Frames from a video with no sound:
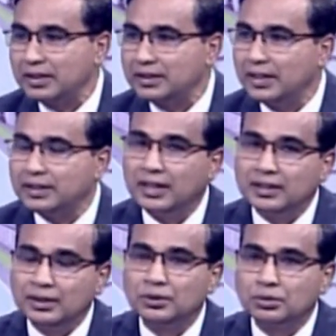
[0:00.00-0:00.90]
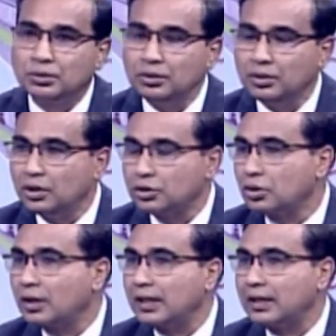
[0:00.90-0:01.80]
সেটাই কিন্তু
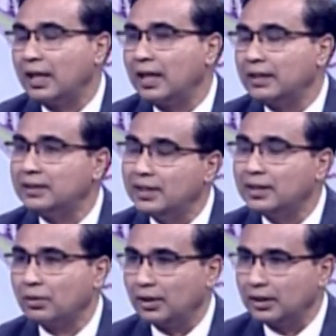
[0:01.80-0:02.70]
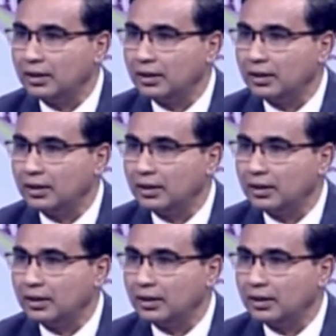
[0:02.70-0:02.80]
সরকার আগে ঠিক করে